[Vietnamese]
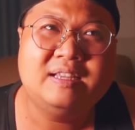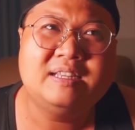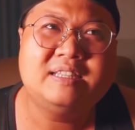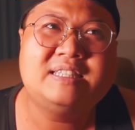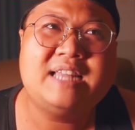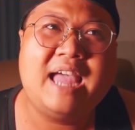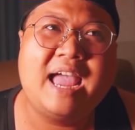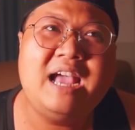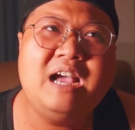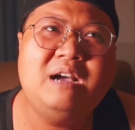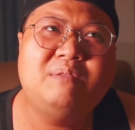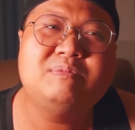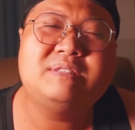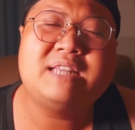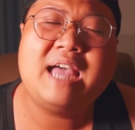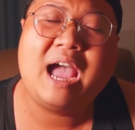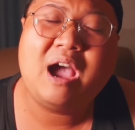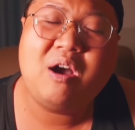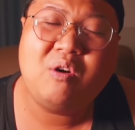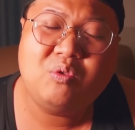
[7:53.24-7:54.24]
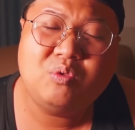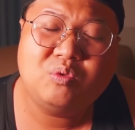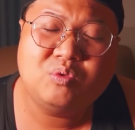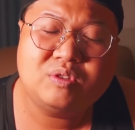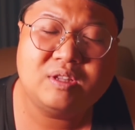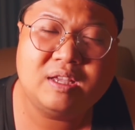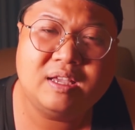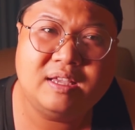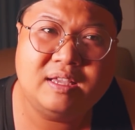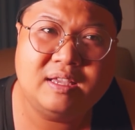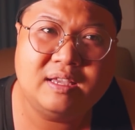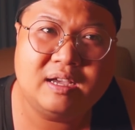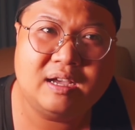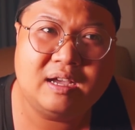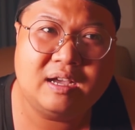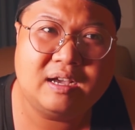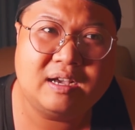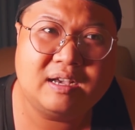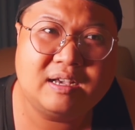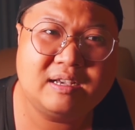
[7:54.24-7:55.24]
sáng hôm sau thì
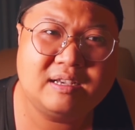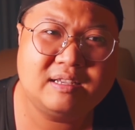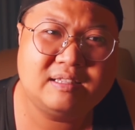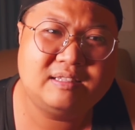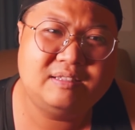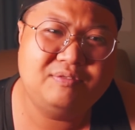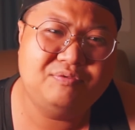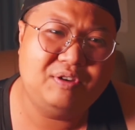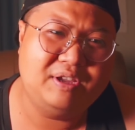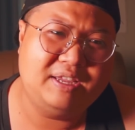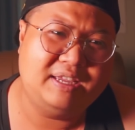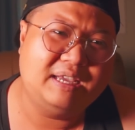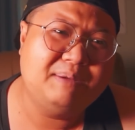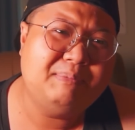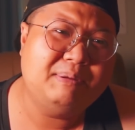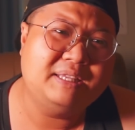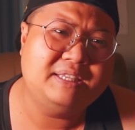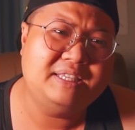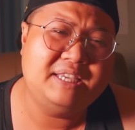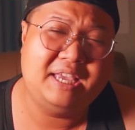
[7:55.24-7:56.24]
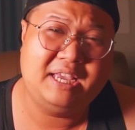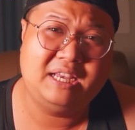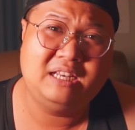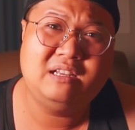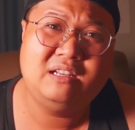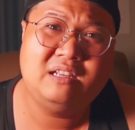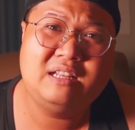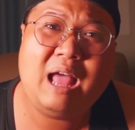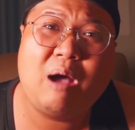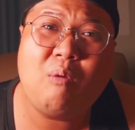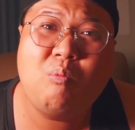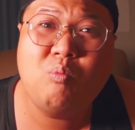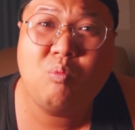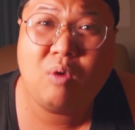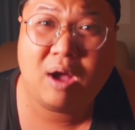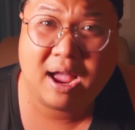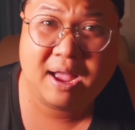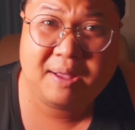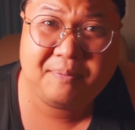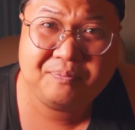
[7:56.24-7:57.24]
à, vì cái bệnh viện đó, nó đông
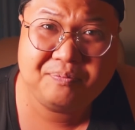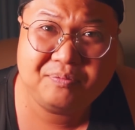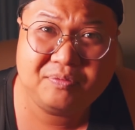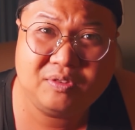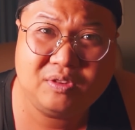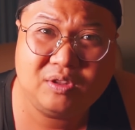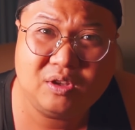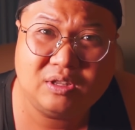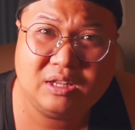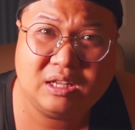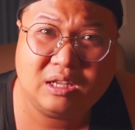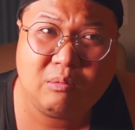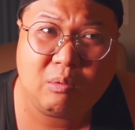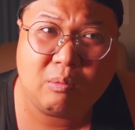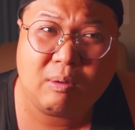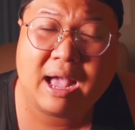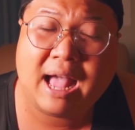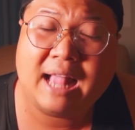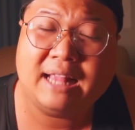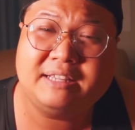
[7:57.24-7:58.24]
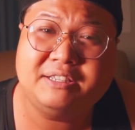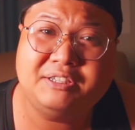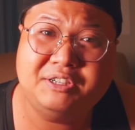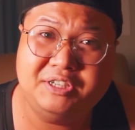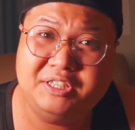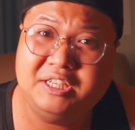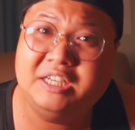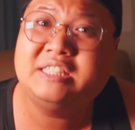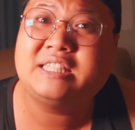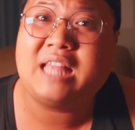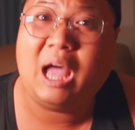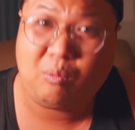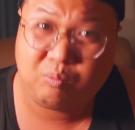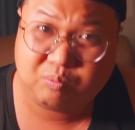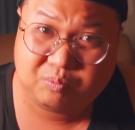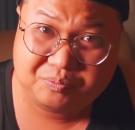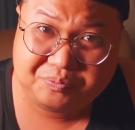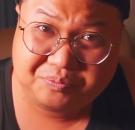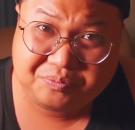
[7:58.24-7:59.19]
quá cho nên có một cái anh người dân tộc